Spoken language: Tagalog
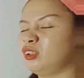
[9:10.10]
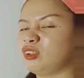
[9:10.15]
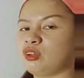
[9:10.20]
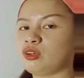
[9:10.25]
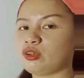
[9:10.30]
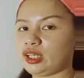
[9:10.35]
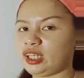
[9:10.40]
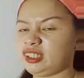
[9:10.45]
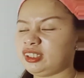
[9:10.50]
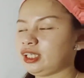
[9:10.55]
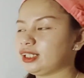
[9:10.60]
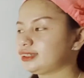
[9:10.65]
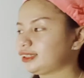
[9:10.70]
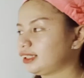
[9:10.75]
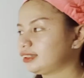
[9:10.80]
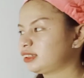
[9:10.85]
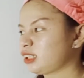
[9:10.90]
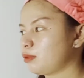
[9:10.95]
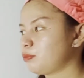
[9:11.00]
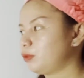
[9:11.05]
Okay, next
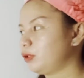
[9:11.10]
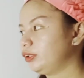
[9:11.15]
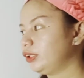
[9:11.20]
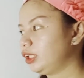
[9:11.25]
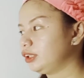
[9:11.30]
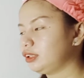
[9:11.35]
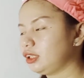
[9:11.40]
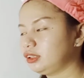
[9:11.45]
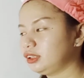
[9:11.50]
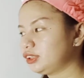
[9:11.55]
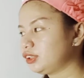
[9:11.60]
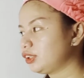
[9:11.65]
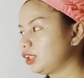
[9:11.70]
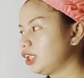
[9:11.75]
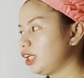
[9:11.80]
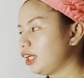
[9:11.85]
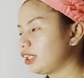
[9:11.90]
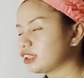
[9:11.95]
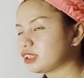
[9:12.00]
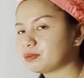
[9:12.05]
example natin is
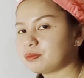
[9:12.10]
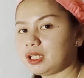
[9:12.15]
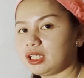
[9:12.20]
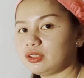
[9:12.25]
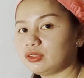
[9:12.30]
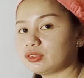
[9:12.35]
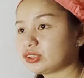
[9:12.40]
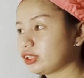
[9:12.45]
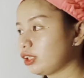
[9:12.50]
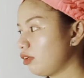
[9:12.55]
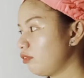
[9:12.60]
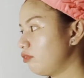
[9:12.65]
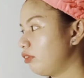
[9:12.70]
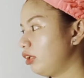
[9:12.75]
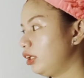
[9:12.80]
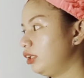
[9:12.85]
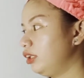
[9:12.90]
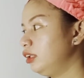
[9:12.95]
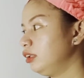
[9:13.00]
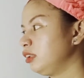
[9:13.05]
3x minus
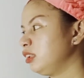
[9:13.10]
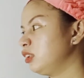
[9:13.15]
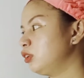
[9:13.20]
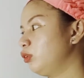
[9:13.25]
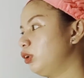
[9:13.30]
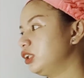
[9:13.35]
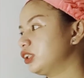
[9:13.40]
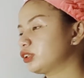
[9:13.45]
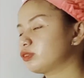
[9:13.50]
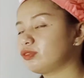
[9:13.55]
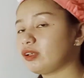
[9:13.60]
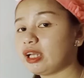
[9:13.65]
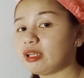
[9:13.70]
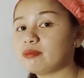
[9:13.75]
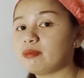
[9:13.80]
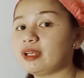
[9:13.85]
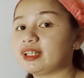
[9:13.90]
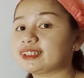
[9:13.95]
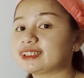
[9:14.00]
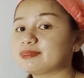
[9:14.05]
7 equals
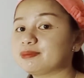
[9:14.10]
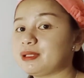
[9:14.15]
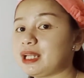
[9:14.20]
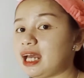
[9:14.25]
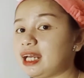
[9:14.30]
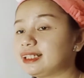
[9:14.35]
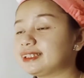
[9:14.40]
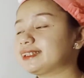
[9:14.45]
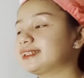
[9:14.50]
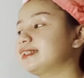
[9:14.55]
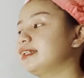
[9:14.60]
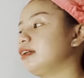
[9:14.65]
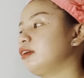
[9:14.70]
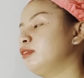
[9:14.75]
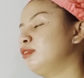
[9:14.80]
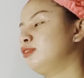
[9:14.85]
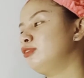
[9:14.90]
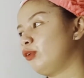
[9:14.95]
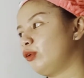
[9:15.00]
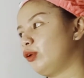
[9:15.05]
5x plus
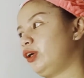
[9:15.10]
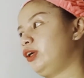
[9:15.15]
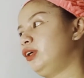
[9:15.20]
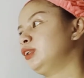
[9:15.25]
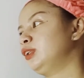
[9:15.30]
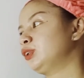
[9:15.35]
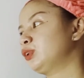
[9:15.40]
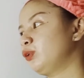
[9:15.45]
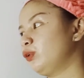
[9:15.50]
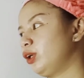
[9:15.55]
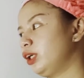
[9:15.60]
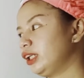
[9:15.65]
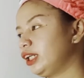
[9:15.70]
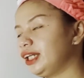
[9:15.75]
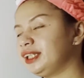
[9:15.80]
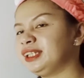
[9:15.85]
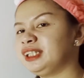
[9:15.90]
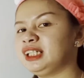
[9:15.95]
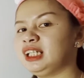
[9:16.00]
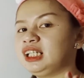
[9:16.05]
4. So,
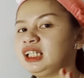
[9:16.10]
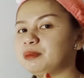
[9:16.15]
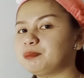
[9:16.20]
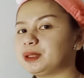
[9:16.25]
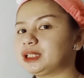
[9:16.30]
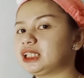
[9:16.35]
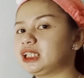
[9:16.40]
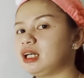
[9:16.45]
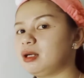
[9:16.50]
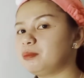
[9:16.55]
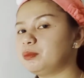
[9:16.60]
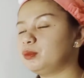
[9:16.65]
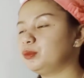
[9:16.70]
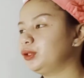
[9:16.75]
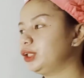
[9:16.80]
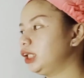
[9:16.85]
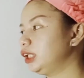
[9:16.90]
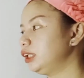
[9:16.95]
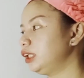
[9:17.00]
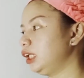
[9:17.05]
again, ililipat lang po
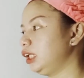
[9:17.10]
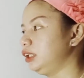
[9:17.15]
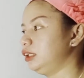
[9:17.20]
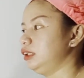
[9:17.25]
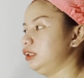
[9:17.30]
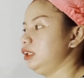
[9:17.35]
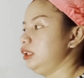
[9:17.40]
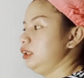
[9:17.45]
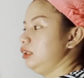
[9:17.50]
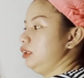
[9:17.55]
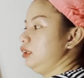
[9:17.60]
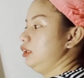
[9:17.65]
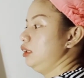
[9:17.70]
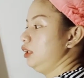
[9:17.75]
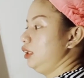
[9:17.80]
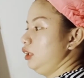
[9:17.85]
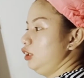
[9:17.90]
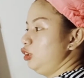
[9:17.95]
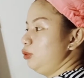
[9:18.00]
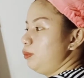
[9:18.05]
natin
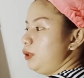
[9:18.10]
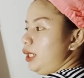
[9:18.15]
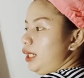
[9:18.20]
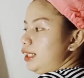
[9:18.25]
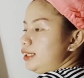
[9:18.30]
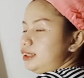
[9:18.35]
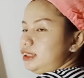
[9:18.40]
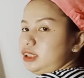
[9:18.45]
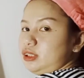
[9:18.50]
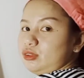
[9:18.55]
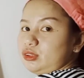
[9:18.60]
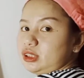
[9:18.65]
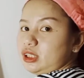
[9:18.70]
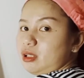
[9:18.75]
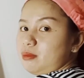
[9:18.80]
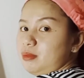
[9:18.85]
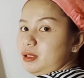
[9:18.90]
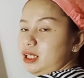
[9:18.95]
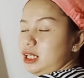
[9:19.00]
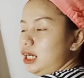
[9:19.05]
yung mga x dito
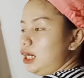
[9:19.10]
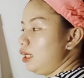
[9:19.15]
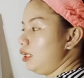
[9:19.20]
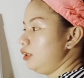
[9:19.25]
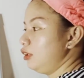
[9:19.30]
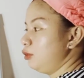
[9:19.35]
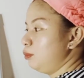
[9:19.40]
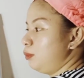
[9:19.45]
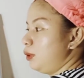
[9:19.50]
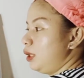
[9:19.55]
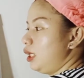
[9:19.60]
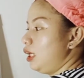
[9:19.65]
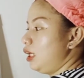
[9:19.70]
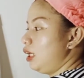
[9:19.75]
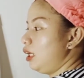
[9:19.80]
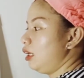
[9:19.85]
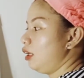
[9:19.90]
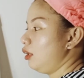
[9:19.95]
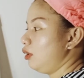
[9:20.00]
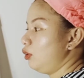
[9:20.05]
sa kabila, yung
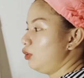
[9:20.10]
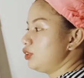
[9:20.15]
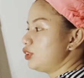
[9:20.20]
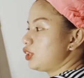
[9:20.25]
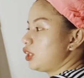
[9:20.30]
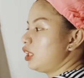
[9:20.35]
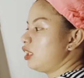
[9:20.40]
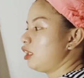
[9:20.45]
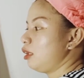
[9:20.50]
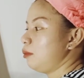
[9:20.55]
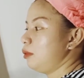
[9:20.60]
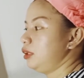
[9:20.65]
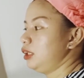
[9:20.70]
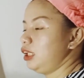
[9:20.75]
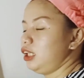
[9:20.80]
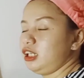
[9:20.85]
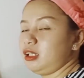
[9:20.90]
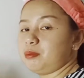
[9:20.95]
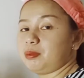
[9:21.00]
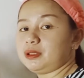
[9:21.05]
mga constant naman
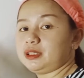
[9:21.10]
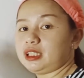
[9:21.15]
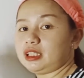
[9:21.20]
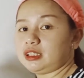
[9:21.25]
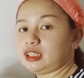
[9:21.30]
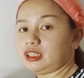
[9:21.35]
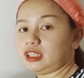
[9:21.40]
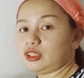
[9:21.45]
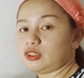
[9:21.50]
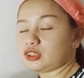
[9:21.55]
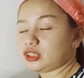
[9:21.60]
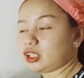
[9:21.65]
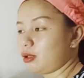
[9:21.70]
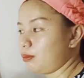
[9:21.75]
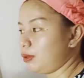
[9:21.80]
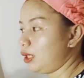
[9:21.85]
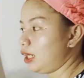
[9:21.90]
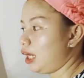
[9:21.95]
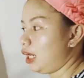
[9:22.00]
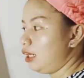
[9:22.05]
ililipat natin dito
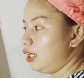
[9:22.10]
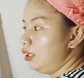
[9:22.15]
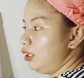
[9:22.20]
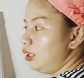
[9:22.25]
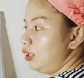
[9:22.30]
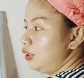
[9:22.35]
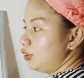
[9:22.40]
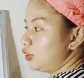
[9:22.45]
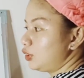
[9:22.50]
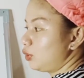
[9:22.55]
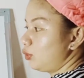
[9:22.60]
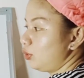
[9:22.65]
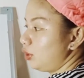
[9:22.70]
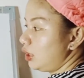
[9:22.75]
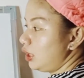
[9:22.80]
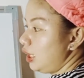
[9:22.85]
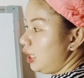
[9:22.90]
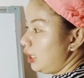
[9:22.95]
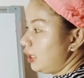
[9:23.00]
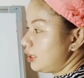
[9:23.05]
sa kabila. So,
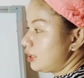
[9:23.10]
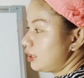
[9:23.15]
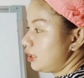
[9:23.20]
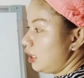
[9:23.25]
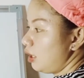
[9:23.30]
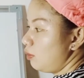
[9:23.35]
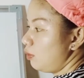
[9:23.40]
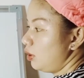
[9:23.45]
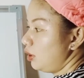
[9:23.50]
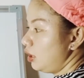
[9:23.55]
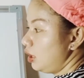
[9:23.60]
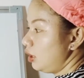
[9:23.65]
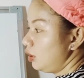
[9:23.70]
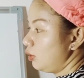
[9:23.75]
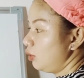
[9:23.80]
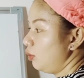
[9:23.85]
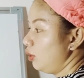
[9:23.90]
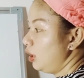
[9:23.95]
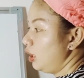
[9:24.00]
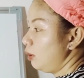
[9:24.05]
3x na iwan
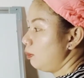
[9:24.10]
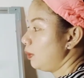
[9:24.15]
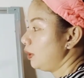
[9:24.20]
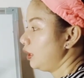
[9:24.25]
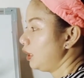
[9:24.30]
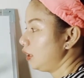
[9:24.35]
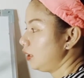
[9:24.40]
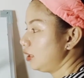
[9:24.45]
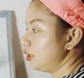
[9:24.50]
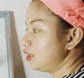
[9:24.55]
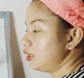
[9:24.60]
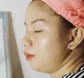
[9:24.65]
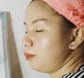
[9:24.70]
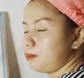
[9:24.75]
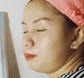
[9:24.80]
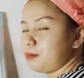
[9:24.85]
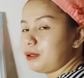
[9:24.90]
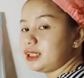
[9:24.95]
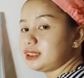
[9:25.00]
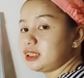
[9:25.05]
dito, ilipat natin si
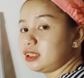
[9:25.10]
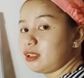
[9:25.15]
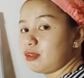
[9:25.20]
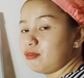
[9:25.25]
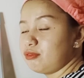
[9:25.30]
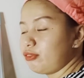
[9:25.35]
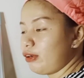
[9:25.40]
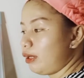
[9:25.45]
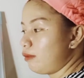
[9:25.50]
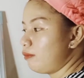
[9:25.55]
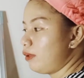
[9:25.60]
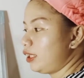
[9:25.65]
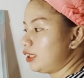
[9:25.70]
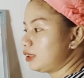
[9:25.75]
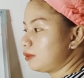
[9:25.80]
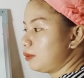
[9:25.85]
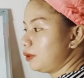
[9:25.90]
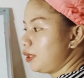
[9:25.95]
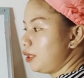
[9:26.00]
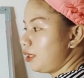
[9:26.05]
positive
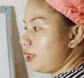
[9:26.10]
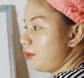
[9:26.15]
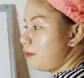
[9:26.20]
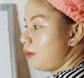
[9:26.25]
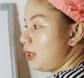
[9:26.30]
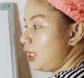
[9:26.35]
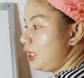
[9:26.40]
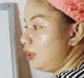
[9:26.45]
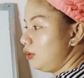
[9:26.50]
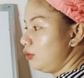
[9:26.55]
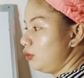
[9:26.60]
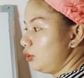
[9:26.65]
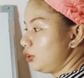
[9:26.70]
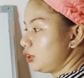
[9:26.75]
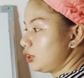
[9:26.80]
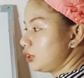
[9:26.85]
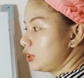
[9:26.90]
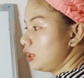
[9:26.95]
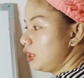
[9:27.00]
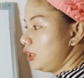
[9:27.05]
5x magiging
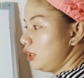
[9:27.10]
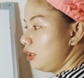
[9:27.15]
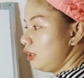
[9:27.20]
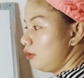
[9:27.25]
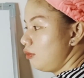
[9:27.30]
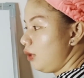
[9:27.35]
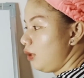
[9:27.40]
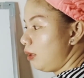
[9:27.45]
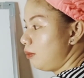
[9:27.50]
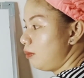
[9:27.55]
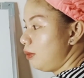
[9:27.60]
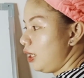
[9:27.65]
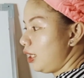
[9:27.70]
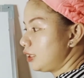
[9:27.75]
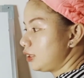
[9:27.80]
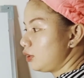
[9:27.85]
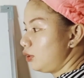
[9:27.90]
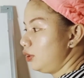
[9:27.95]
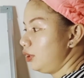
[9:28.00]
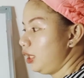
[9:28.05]
minus
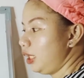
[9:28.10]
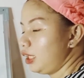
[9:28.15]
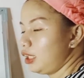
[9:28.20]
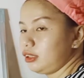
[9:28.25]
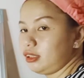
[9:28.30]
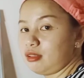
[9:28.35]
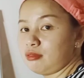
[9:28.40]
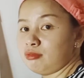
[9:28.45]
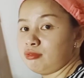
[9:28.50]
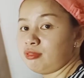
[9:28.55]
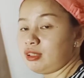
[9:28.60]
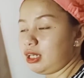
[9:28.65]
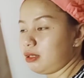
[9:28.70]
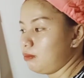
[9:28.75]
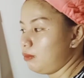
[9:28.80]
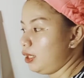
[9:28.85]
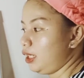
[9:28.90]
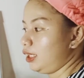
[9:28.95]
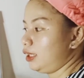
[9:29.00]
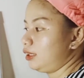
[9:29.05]
5x or negative
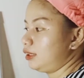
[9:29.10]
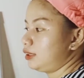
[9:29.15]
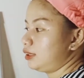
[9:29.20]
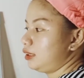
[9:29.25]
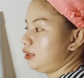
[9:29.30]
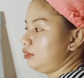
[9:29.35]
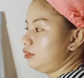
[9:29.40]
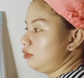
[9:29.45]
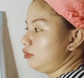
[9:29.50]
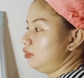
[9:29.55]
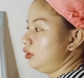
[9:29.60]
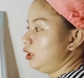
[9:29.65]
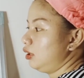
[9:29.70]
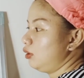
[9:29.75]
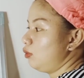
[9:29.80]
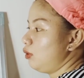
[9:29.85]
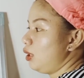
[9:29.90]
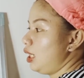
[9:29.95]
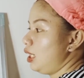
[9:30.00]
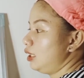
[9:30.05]
5x
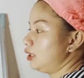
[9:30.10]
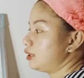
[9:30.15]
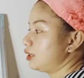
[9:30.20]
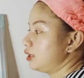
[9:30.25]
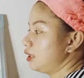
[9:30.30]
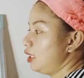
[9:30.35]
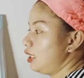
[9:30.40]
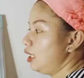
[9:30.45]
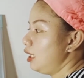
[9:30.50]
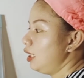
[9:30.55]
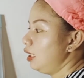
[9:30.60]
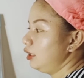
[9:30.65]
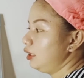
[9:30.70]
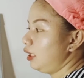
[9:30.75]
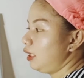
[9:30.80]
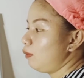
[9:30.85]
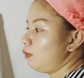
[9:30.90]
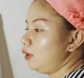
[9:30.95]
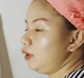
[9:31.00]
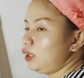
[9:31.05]
equals.
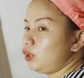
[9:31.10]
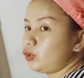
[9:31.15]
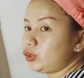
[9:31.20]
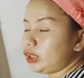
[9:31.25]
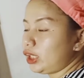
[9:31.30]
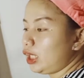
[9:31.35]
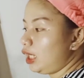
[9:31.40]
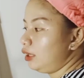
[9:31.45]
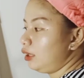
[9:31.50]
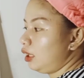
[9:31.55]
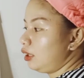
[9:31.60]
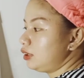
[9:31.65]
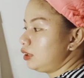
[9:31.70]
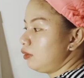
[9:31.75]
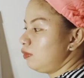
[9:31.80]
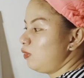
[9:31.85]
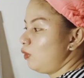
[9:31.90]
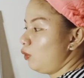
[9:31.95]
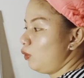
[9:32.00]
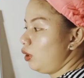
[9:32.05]
iwan dito sa kanan
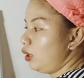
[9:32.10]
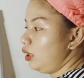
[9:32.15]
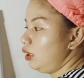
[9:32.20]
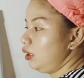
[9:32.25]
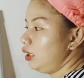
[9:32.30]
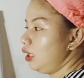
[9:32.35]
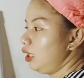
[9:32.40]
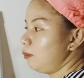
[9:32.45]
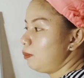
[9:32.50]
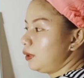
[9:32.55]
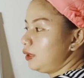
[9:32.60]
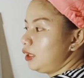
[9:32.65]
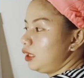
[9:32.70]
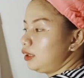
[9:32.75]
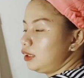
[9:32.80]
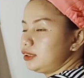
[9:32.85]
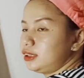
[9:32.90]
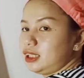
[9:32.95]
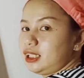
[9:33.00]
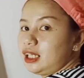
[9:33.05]
si 4, nilipat
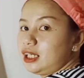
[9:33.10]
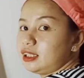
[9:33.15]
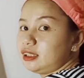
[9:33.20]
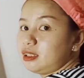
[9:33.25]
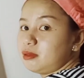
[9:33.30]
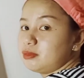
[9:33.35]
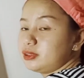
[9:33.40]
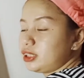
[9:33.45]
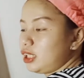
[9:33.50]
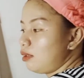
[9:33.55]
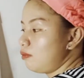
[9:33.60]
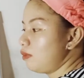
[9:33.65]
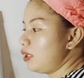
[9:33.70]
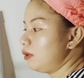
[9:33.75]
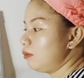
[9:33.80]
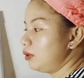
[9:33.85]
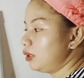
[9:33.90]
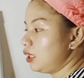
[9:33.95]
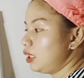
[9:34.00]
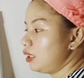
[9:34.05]
natin si negative 7
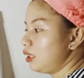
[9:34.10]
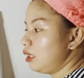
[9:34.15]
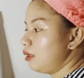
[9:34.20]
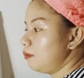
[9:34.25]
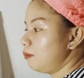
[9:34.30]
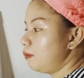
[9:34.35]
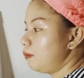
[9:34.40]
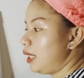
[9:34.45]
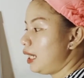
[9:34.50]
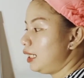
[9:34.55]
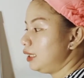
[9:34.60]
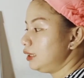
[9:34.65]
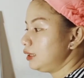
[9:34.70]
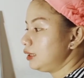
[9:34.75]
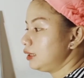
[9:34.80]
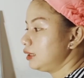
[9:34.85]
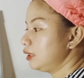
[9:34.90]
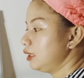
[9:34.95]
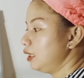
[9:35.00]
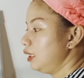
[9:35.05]
magiging
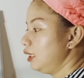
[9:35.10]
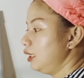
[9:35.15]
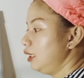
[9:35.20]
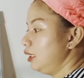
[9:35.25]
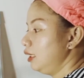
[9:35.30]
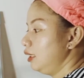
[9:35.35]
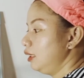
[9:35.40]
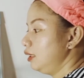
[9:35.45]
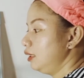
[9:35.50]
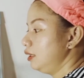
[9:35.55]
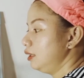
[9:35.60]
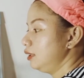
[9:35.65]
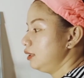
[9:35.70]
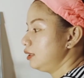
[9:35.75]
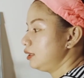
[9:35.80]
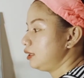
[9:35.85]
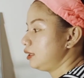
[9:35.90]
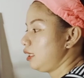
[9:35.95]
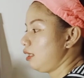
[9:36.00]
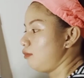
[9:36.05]
plus
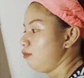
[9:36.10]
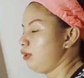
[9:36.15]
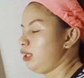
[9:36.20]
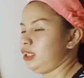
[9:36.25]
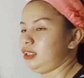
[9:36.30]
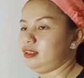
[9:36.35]
7.